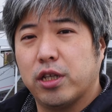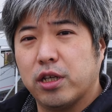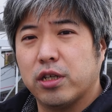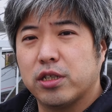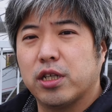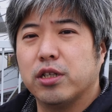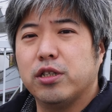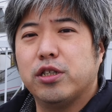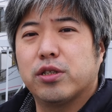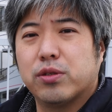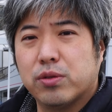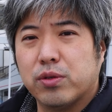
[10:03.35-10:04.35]
いた
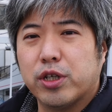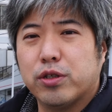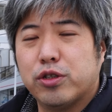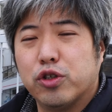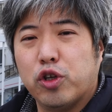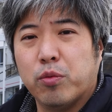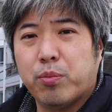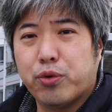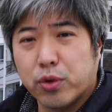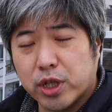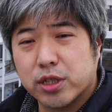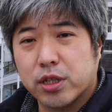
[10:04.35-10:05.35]
サンディスクの
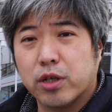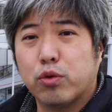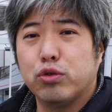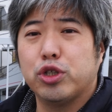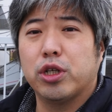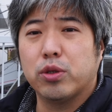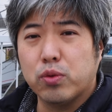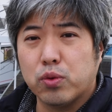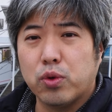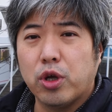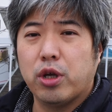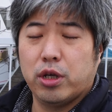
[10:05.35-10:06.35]
エクストリームプロですねこちらの
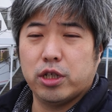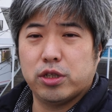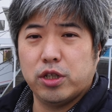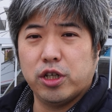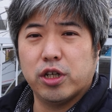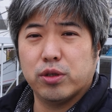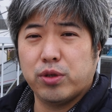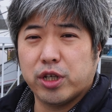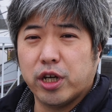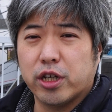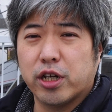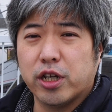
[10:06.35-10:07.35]
SD カードに
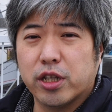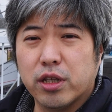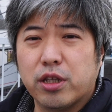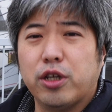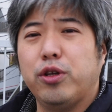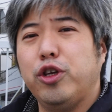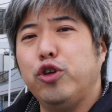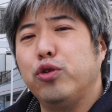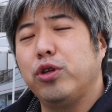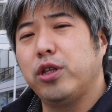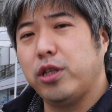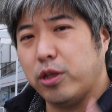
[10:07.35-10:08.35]
買い替えたっていう理
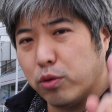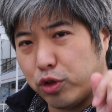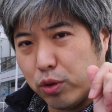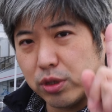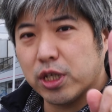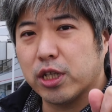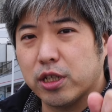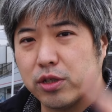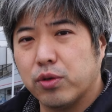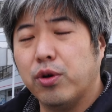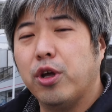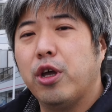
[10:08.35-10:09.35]
由の一つなんです
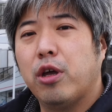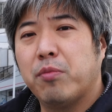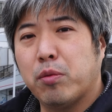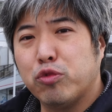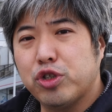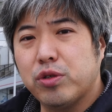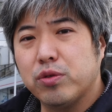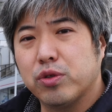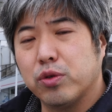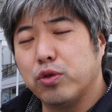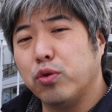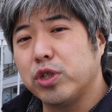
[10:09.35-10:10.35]
よ、まあ、もちろん
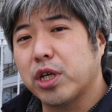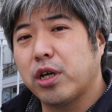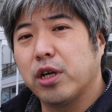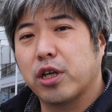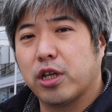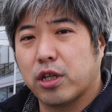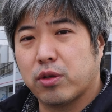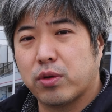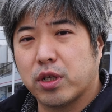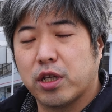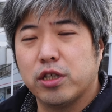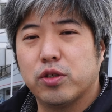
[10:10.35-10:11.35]
その動作関係だと
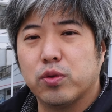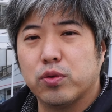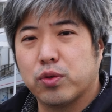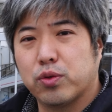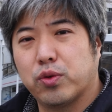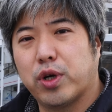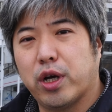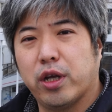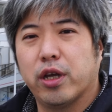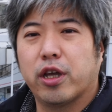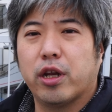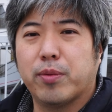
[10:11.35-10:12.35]
か転送速度が
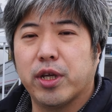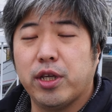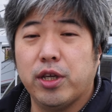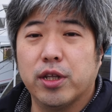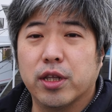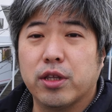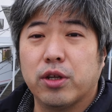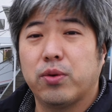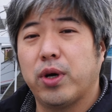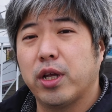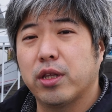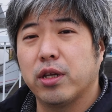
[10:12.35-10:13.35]
速ければいいなっていうの
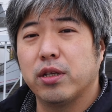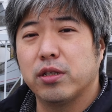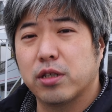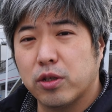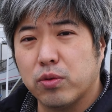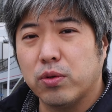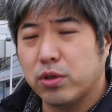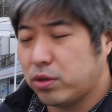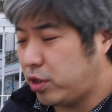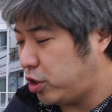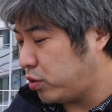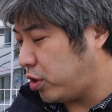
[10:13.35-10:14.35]
はあったんですけどそ
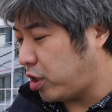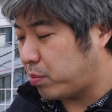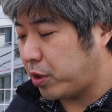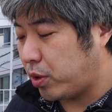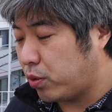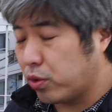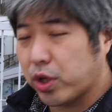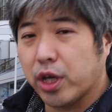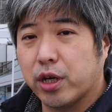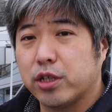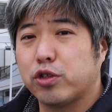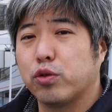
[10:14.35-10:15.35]
れ以上にやっぱりこの件
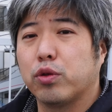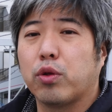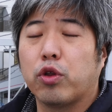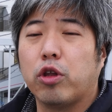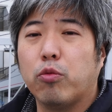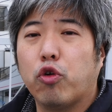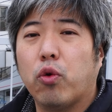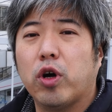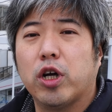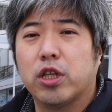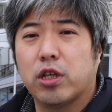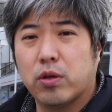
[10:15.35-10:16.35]
がちょっととっても怖
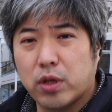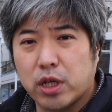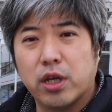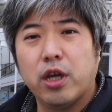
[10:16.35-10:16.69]
かったので